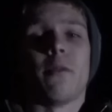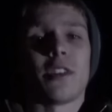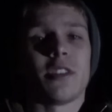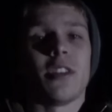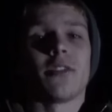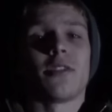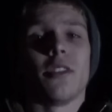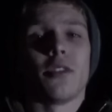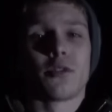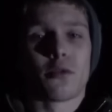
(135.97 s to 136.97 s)
Ważne jest
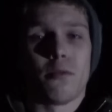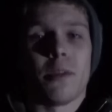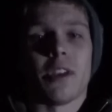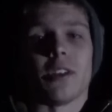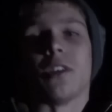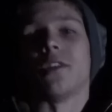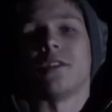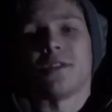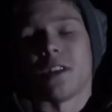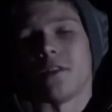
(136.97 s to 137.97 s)
skupienie,
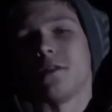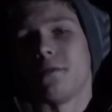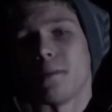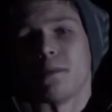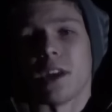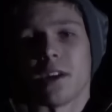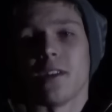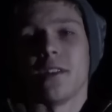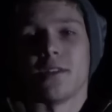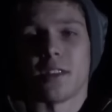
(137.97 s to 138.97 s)
jeśli zależy Wam na
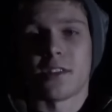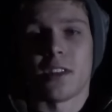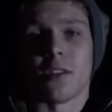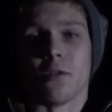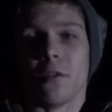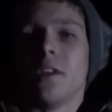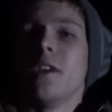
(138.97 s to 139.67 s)
zasięgu.